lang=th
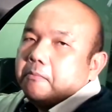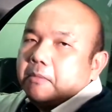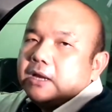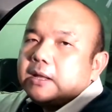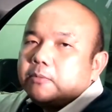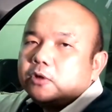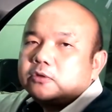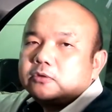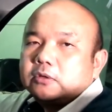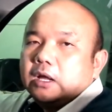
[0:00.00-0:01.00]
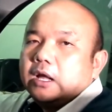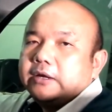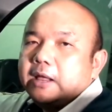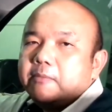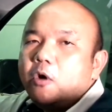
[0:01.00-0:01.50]
เหมือนกับรถ
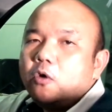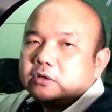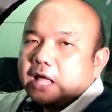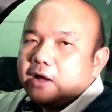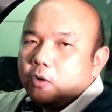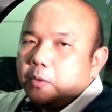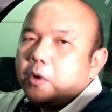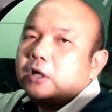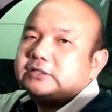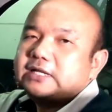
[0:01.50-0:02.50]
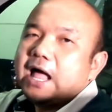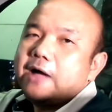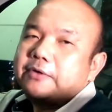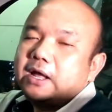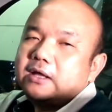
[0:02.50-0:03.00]
เดโมของทาง Overhorn Sound
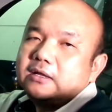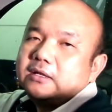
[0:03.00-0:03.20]
นะฮะ